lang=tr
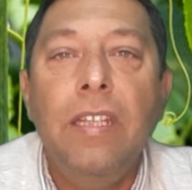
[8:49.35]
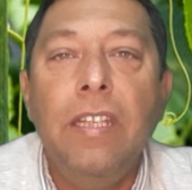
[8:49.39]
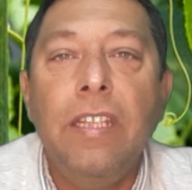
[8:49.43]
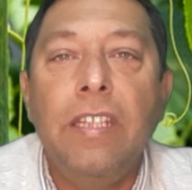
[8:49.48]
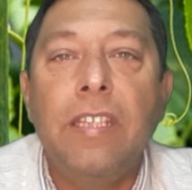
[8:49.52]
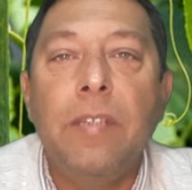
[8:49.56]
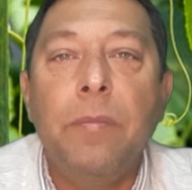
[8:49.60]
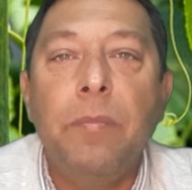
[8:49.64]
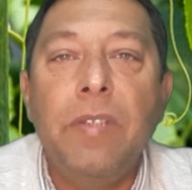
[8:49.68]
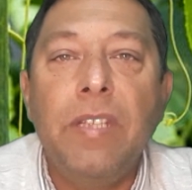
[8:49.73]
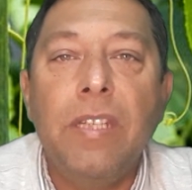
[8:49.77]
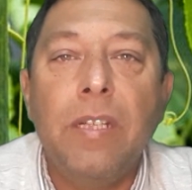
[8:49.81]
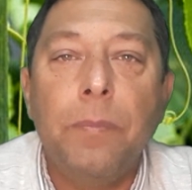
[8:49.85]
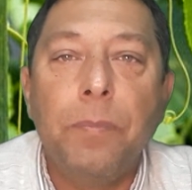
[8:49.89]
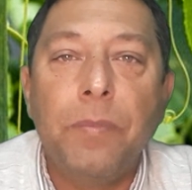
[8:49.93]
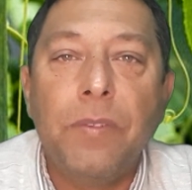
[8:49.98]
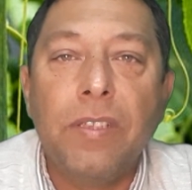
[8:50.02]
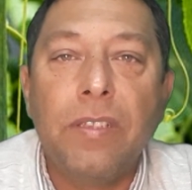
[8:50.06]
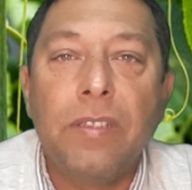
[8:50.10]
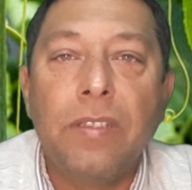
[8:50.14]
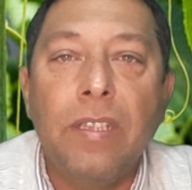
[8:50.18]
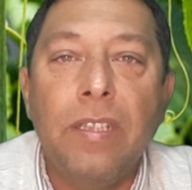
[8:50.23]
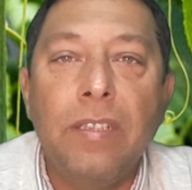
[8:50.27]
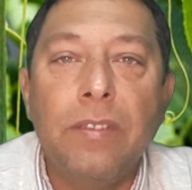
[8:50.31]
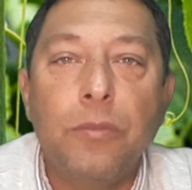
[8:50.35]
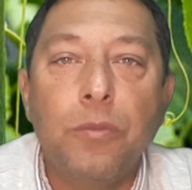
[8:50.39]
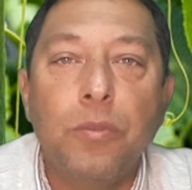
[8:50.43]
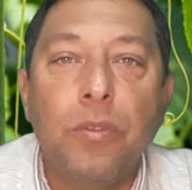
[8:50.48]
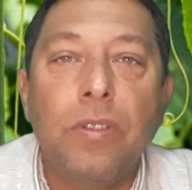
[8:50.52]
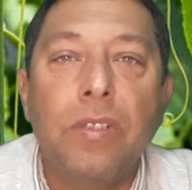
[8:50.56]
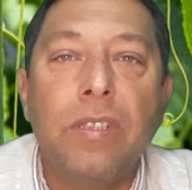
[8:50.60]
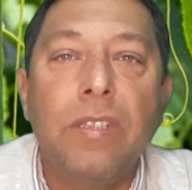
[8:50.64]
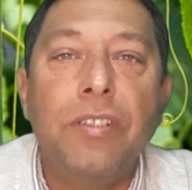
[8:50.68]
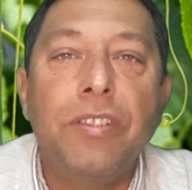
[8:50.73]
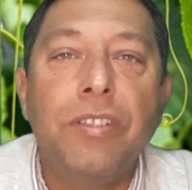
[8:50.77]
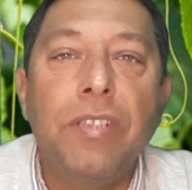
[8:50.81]
Ekimi yaptıktan
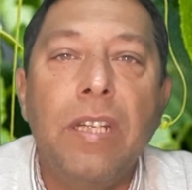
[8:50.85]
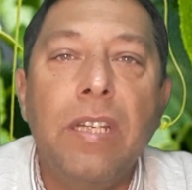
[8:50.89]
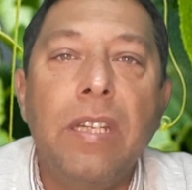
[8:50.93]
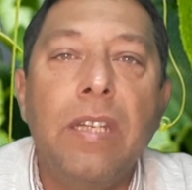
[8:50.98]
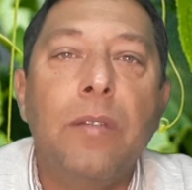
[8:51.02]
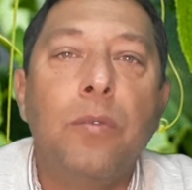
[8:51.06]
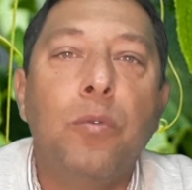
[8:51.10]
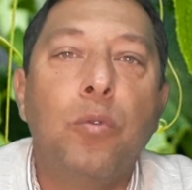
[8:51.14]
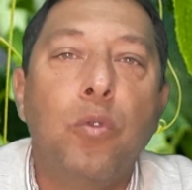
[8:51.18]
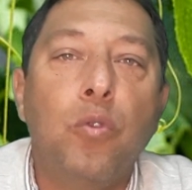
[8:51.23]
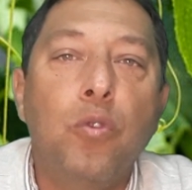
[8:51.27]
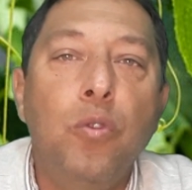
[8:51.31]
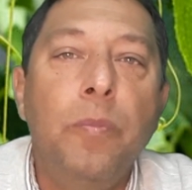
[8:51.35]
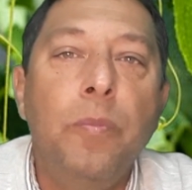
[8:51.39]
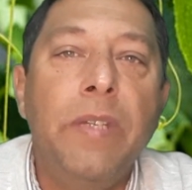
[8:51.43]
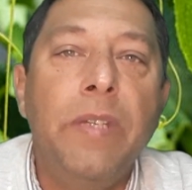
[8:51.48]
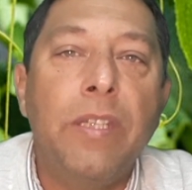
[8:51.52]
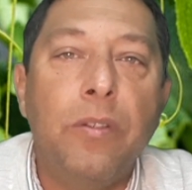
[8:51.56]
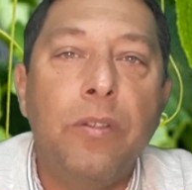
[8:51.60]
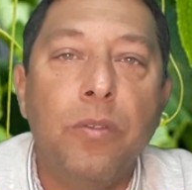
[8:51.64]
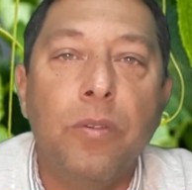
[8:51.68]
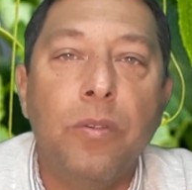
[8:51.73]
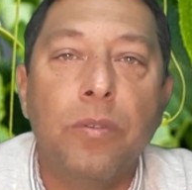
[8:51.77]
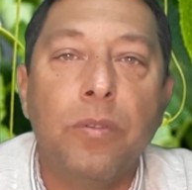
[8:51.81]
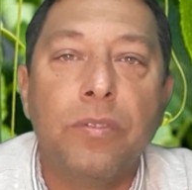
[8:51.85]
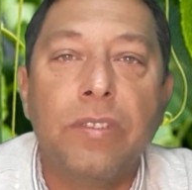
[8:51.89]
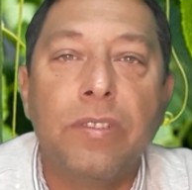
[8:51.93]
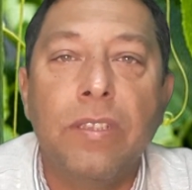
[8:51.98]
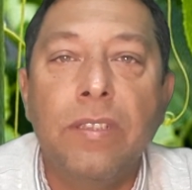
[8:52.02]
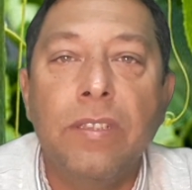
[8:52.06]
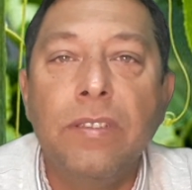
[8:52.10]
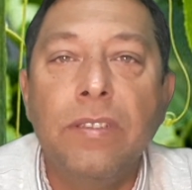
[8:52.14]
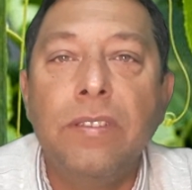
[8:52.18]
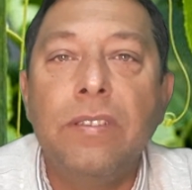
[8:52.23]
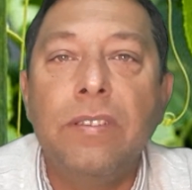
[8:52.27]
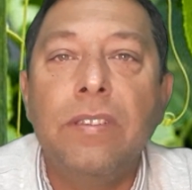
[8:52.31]
sonra şayet tohum
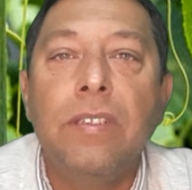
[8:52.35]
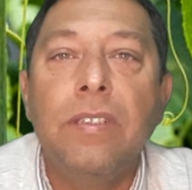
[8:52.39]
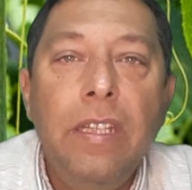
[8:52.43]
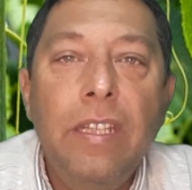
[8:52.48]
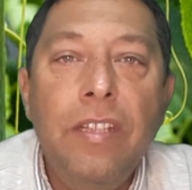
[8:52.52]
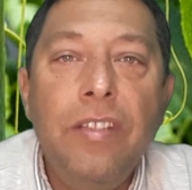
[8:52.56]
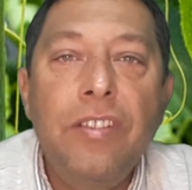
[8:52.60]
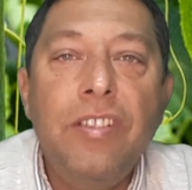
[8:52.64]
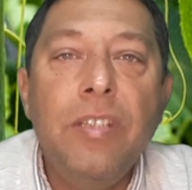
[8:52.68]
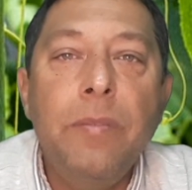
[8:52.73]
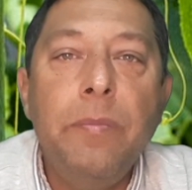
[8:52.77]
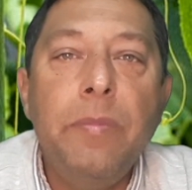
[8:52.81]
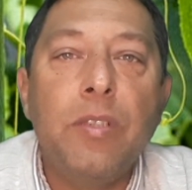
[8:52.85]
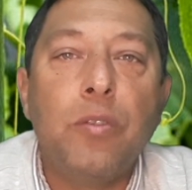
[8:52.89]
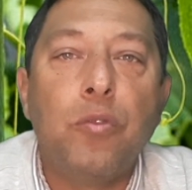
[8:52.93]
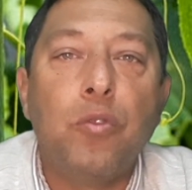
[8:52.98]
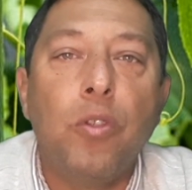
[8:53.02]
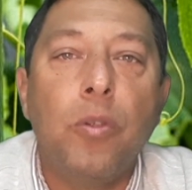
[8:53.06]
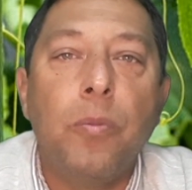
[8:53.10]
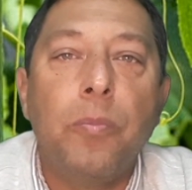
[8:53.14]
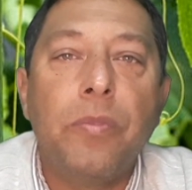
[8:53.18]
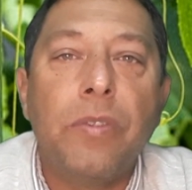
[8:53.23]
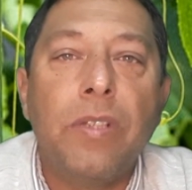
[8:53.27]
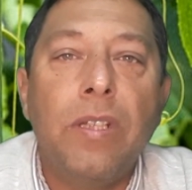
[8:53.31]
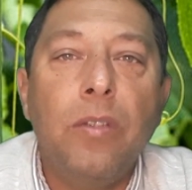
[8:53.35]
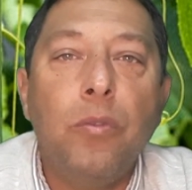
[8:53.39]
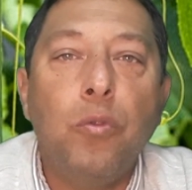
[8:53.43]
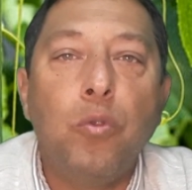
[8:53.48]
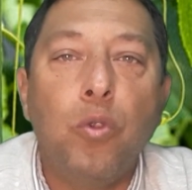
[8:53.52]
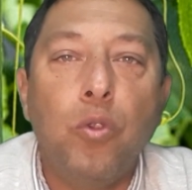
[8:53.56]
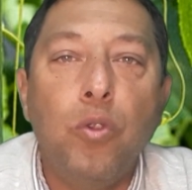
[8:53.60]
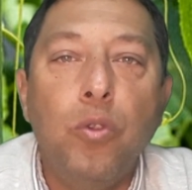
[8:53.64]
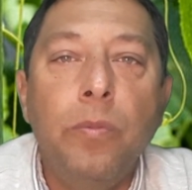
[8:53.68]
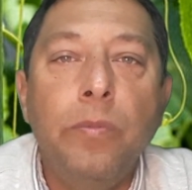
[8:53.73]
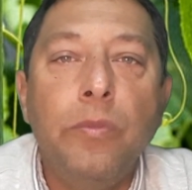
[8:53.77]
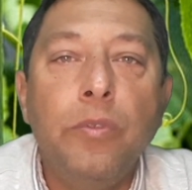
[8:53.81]
ekiyorsanız ince bir toprağa
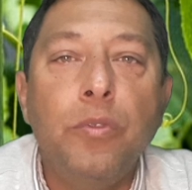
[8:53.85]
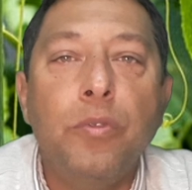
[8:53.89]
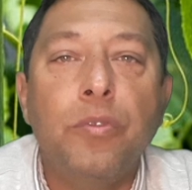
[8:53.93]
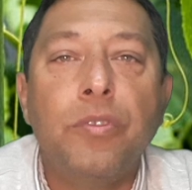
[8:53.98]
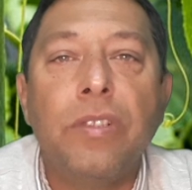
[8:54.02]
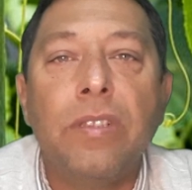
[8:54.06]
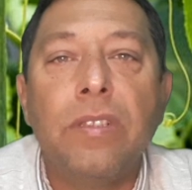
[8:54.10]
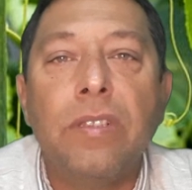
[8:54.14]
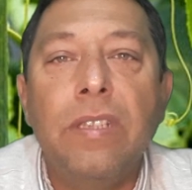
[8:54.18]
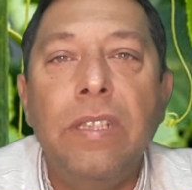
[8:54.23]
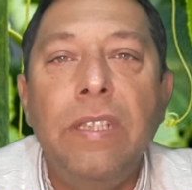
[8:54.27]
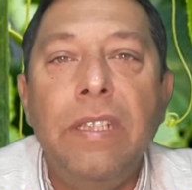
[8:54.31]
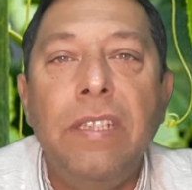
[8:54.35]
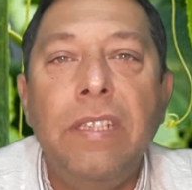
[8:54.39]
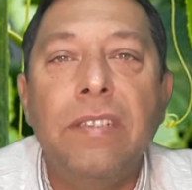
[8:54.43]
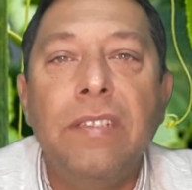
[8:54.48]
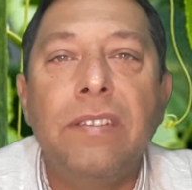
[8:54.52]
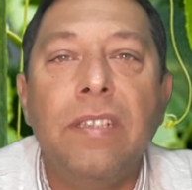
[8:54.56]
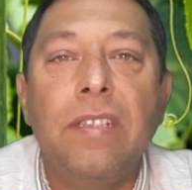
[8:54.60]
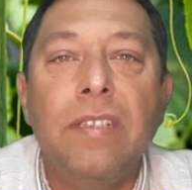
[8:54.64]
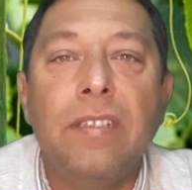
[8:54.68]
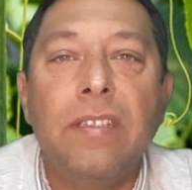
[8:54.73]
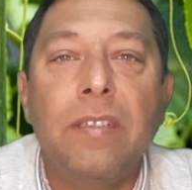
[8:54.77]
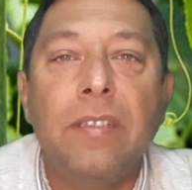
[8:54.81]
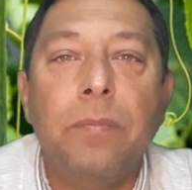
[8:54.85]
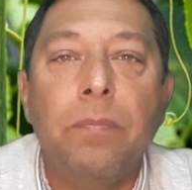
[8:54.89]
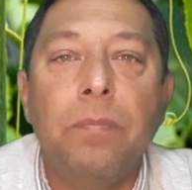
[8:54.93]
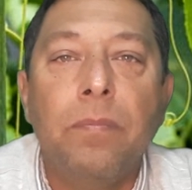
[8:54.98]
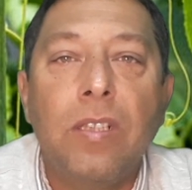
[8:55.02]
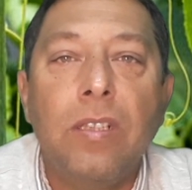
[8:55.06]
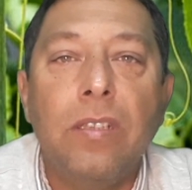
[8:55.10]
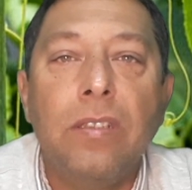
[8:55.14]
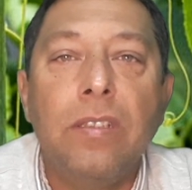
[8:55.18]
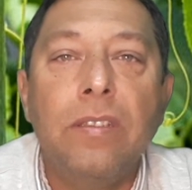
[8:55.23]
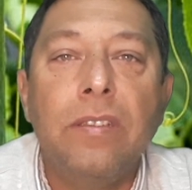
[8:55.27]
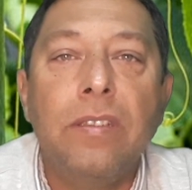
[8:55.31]
tohumun üzerine 2 santim
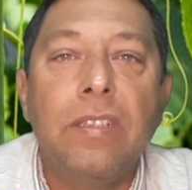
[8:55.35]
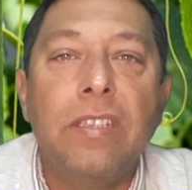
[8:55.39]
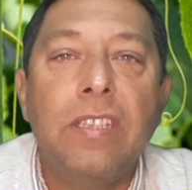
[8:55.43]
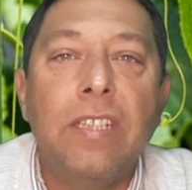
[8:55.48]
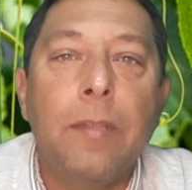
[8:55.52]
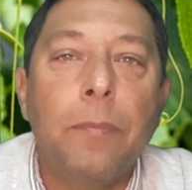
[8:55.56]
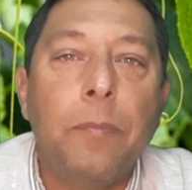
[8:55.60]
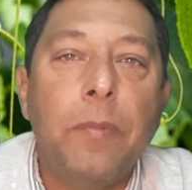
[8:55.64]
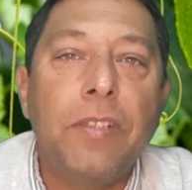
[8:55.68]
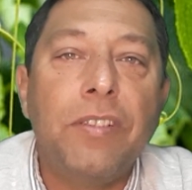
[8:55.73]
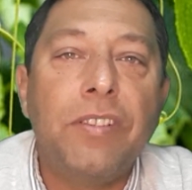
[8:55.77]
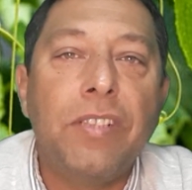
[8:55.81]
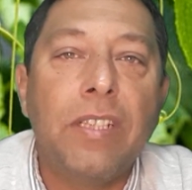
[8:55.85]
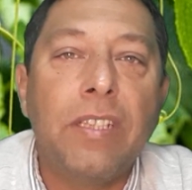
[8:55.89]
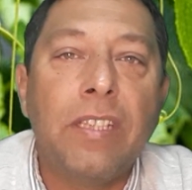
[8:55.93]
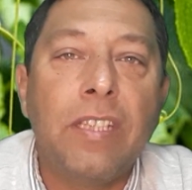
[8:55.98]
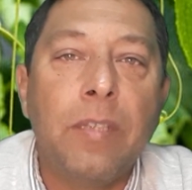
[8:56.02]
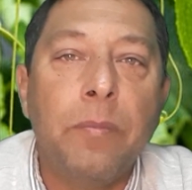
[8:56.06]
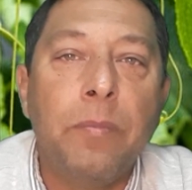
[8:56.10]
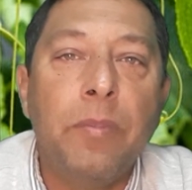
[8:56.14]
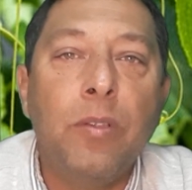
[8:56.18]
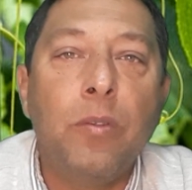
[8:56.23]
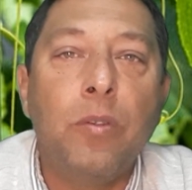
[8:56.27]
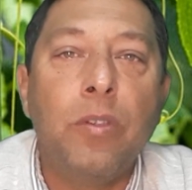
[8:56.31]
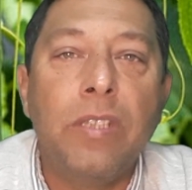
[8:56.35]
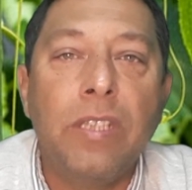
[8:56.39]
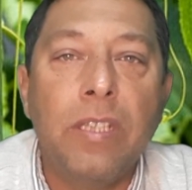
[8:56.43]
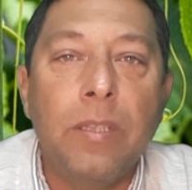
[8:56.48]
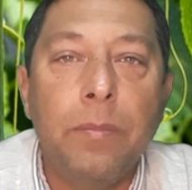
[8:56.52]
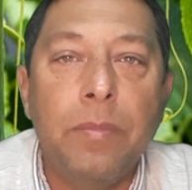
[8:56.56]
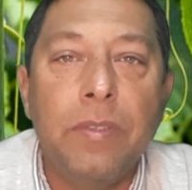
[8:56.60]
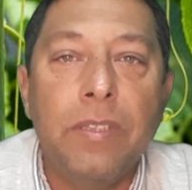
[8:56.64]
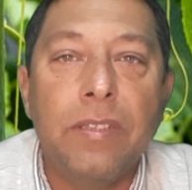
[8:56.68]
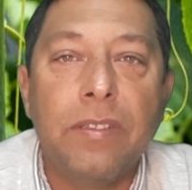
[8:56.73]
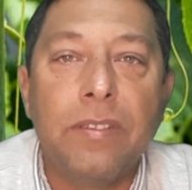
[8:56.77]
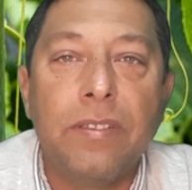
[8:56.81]
kalınlık yapacak gibi
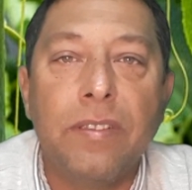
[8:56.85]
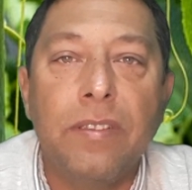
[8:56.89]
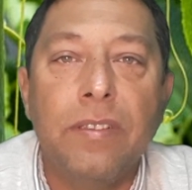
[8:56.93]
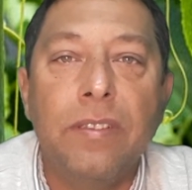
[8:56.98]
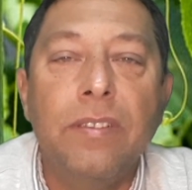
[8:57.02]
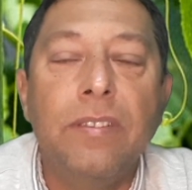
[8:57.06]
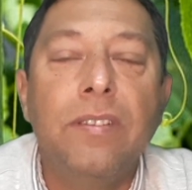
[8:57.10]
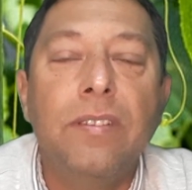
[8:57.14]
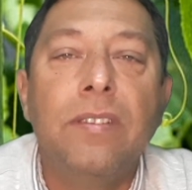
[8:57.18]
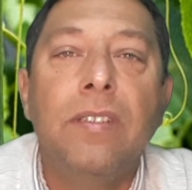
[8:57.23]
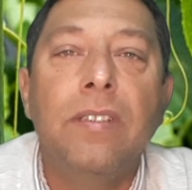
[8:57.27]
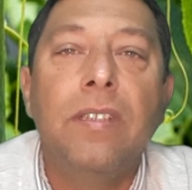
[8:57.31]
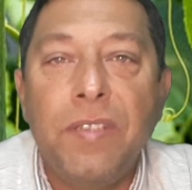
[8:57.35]
koyabilirsiniz.